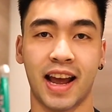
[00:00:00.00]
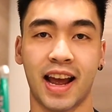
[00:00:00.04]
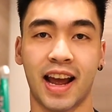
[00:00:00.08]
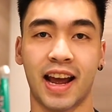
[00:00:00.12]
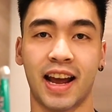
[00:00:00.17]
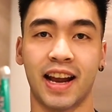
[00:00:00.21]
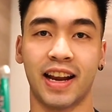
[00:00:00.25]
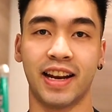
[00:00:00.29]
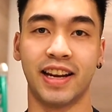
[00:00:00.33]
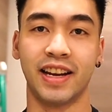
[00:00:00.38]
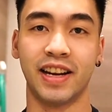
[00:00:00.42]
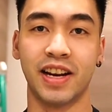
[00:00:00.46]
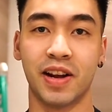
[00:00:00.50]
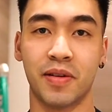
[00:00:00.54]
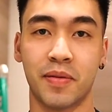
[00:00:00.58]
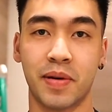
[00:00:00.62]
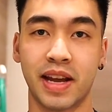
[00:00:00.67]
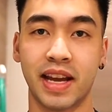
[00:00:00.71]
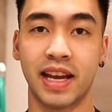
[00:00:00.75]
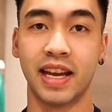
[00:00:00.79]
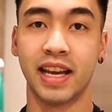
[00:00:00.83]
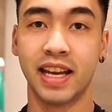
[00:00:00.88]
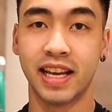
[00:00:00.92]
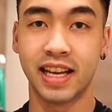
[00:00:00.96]
อ่า เดี๋ยวเราไป
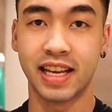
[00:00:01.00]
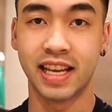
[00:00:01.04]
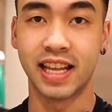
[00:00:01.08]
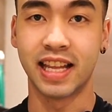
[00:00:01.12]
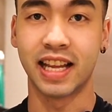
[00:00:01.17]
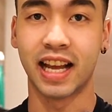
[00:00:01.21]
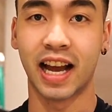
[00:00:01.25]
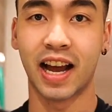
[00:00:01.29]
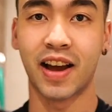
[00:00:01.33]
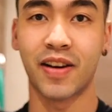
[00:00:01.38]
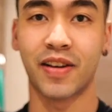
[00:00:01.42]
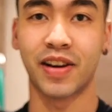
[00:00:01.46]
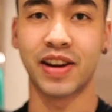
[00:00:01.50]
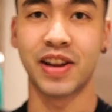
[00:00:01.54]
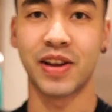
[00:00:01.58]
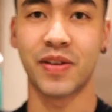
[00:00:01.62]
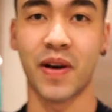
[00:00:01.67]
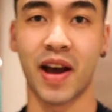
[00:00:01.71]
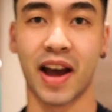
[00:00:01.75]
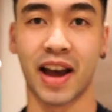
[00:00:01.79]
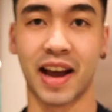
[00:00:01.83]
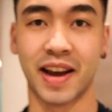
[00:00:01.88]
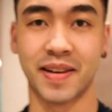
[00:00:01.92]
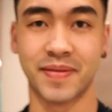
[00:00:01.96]
กินข้าวกันดี
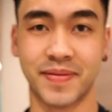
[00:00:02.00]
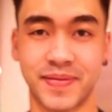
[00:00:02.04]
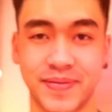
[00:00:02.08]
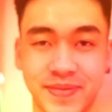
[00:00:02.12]
กว่าครั